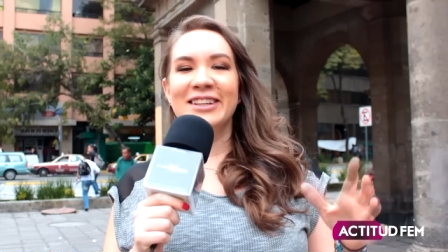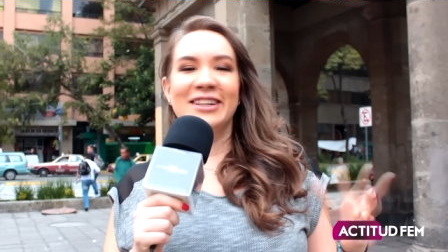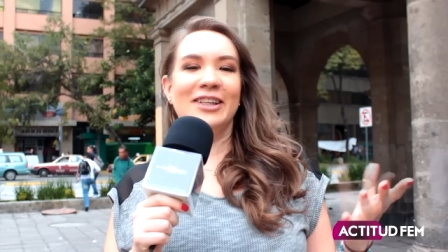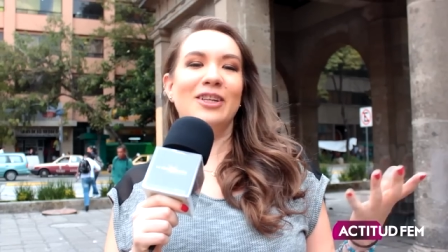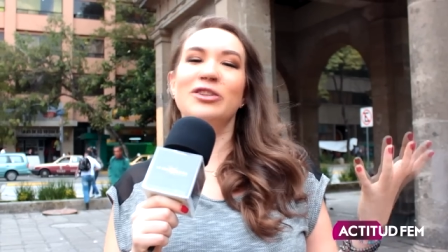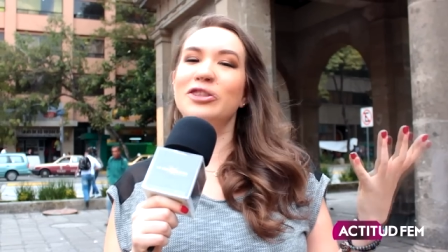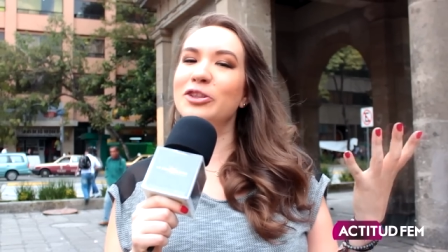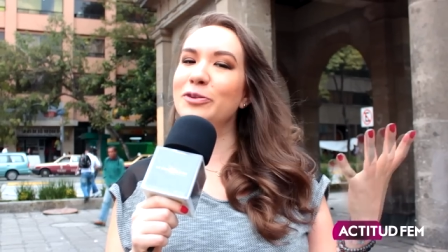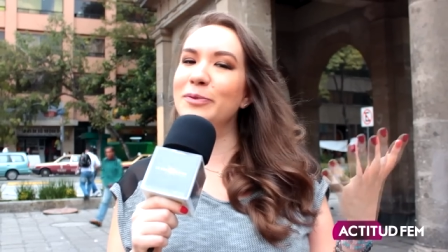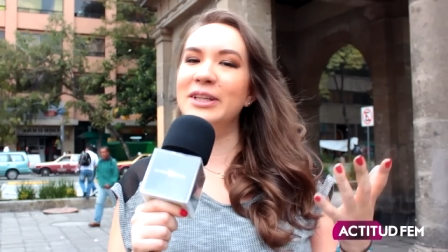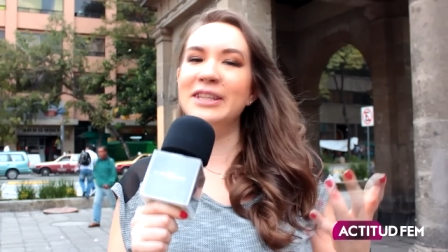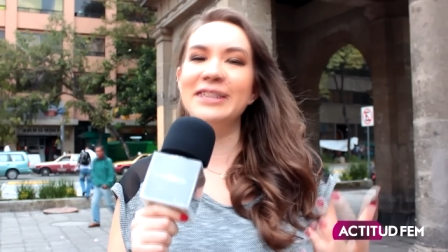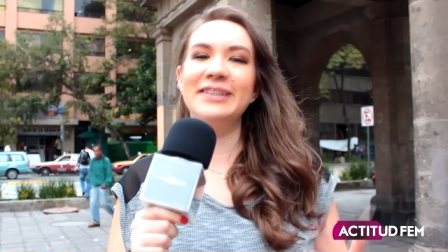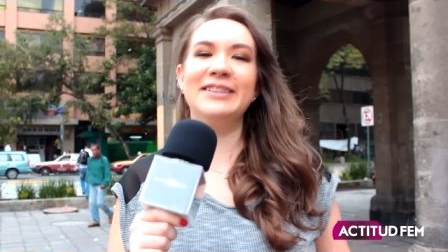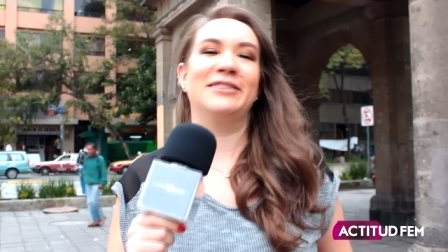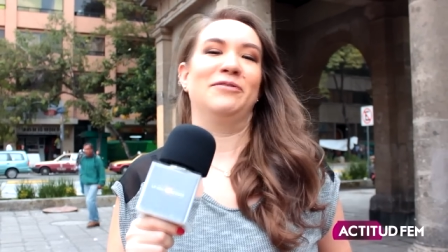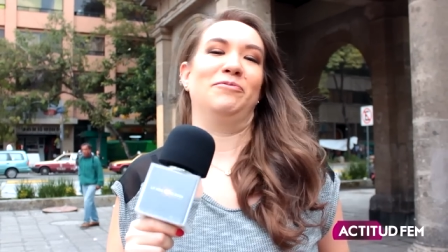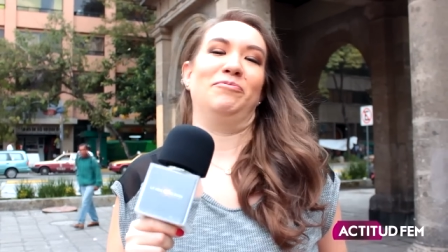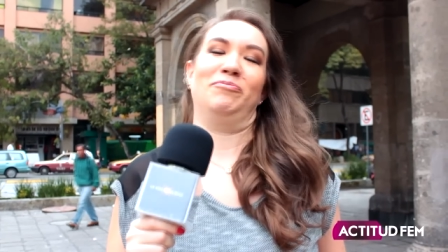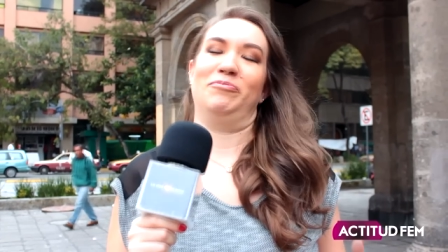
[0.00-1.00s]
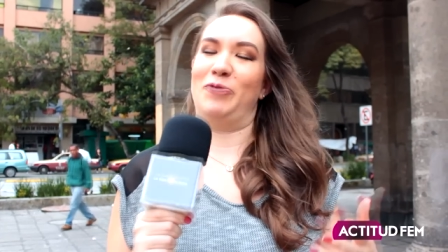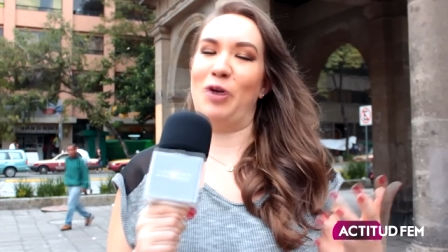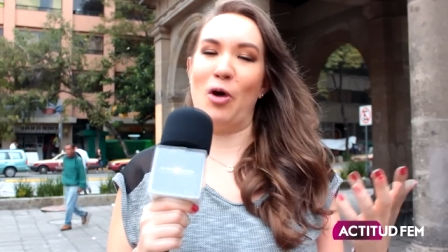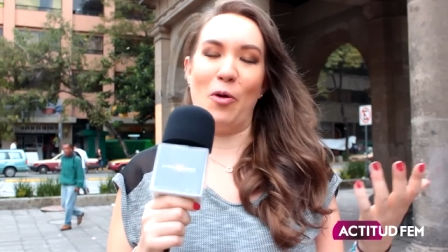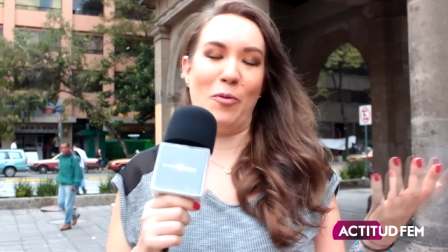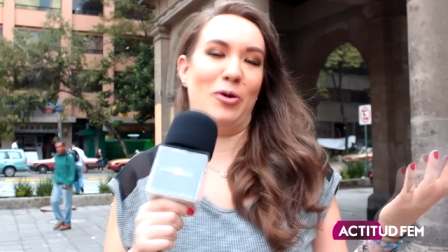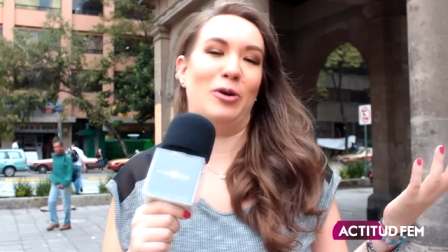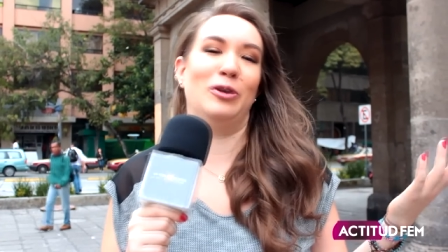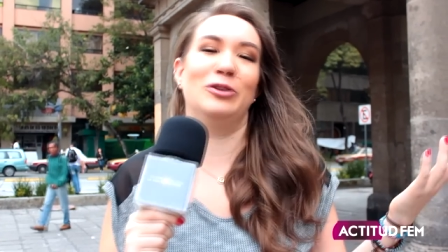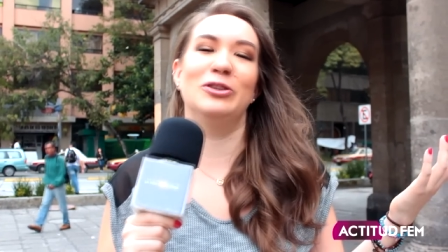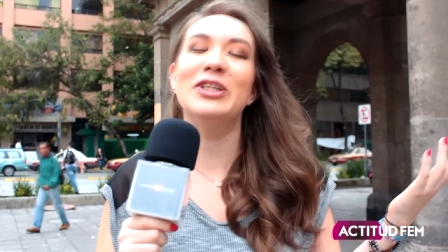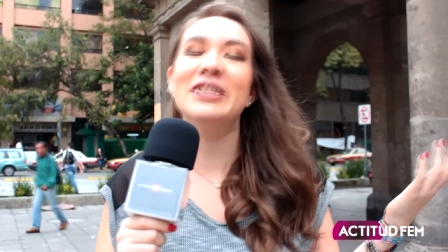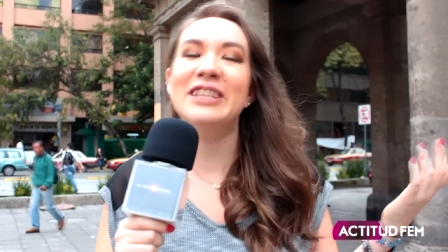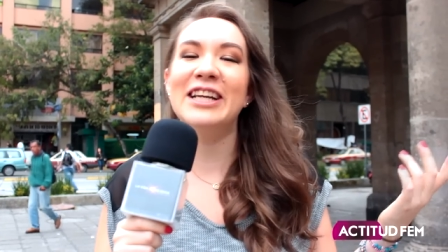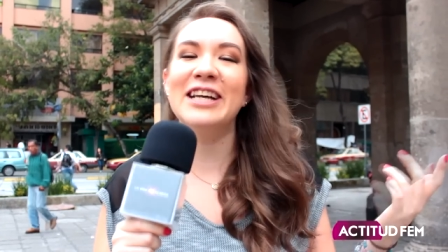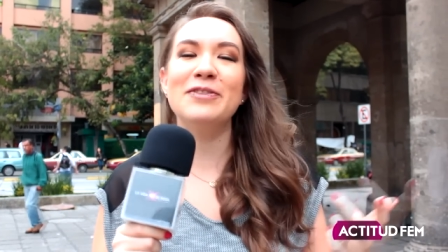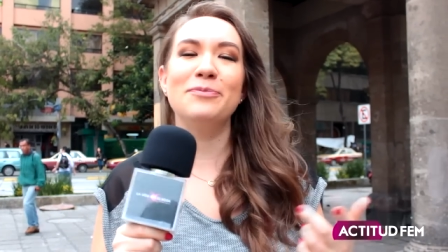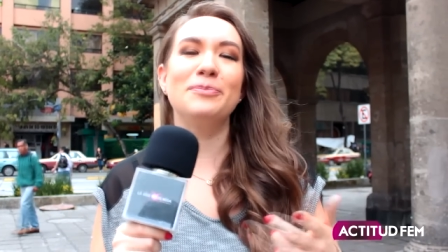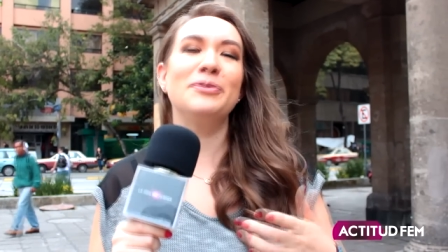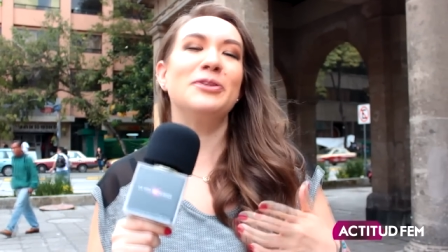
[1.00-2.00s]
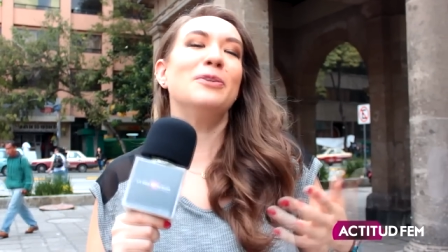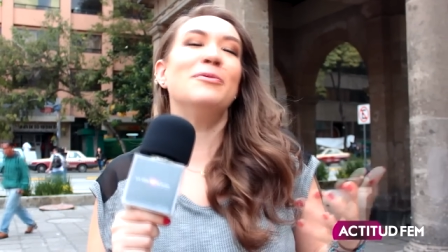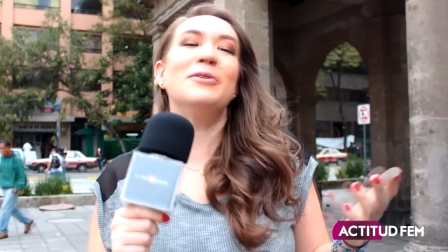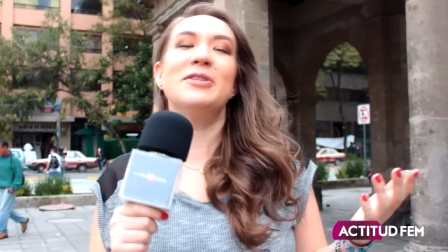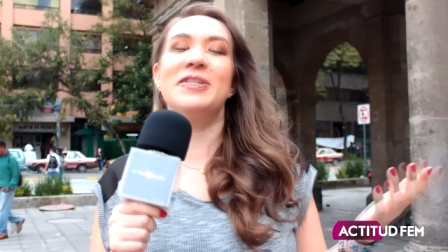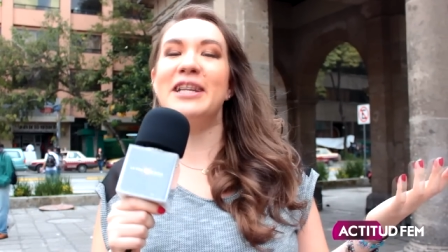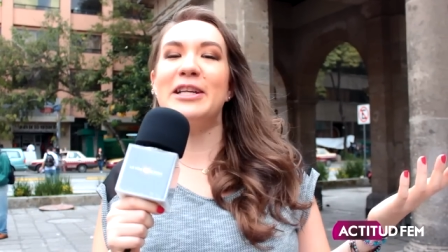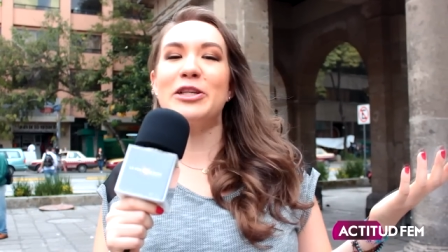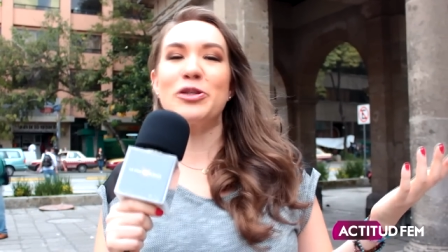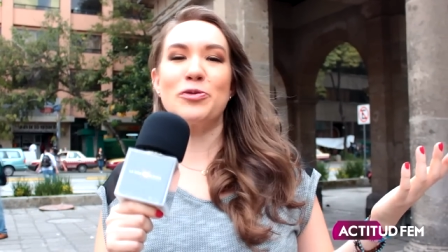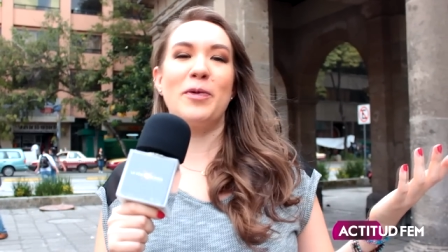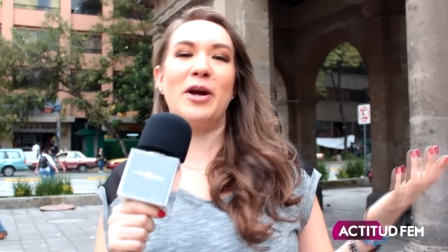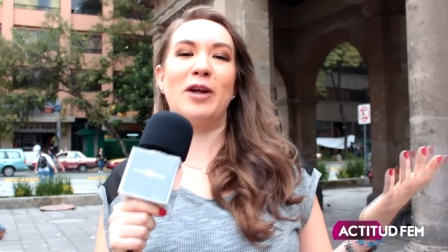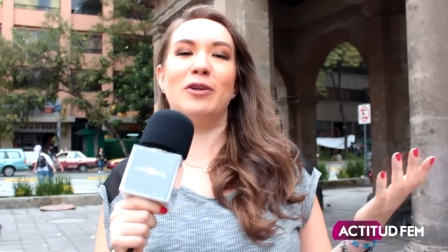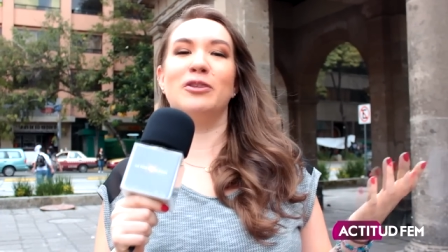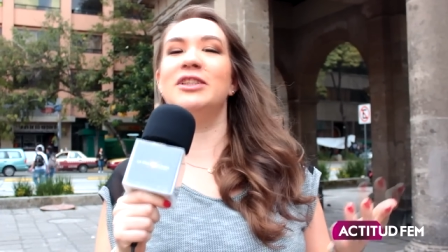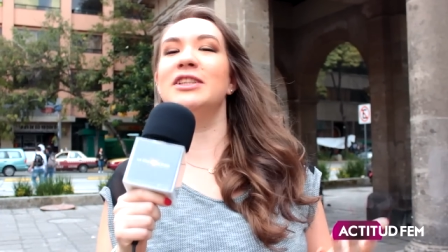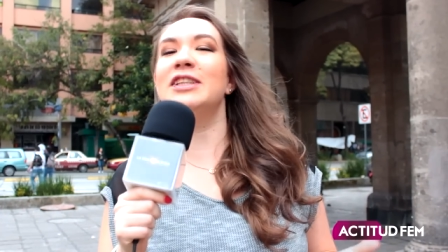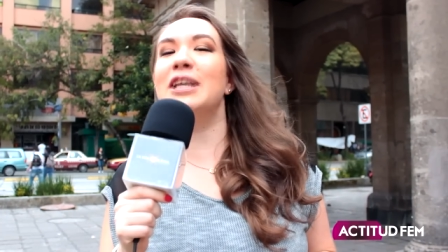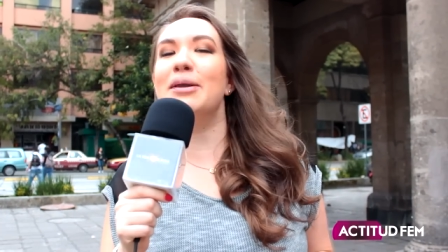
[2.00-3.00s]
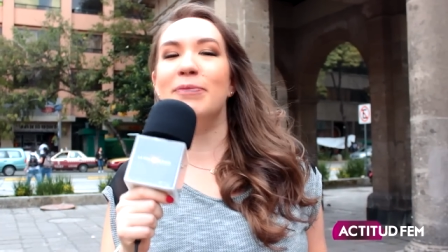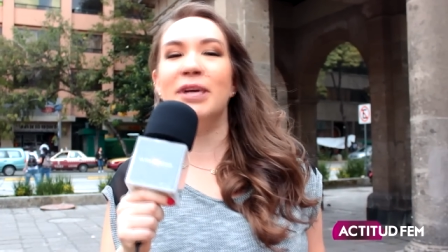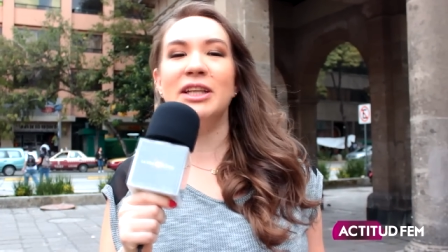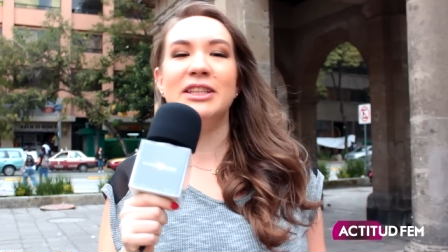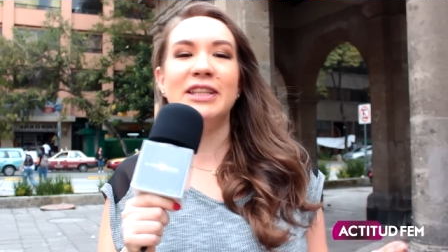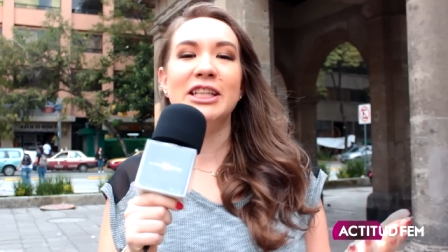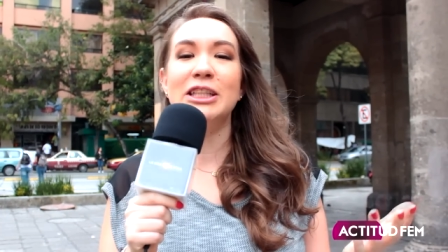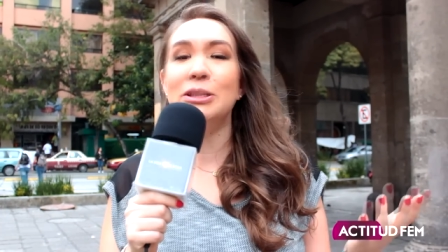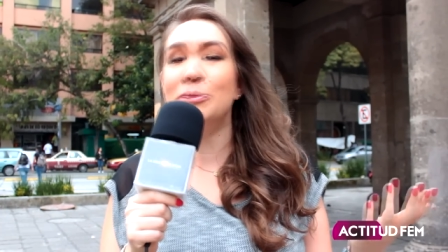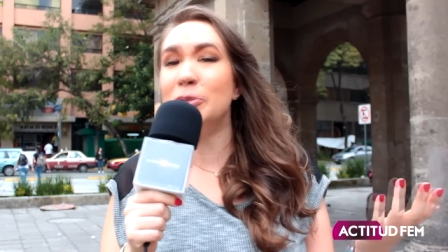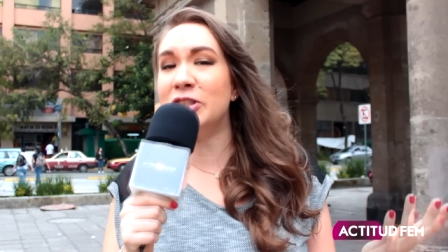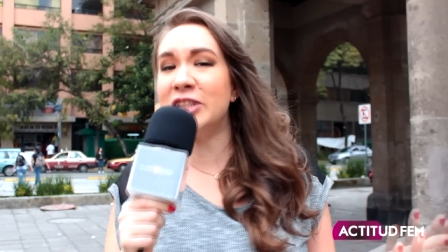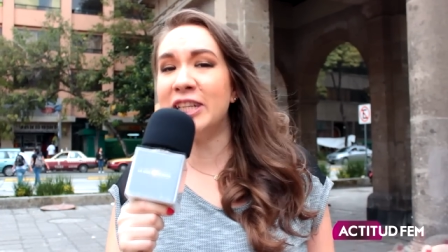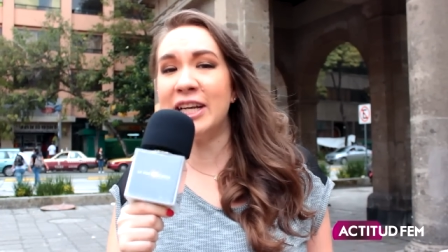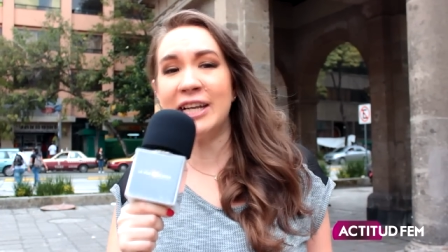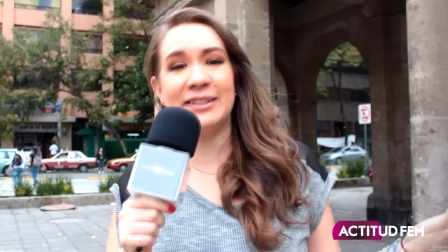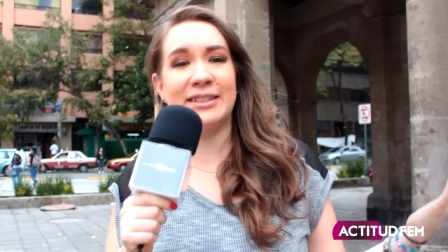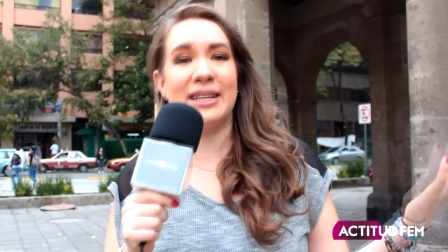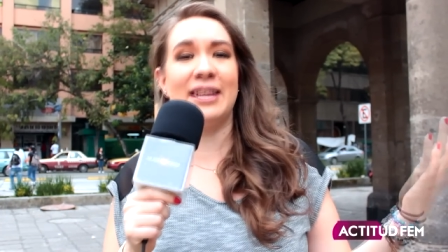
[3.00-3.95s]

Los hombres como nosotras, pues somos seres humanos y también tenemos días.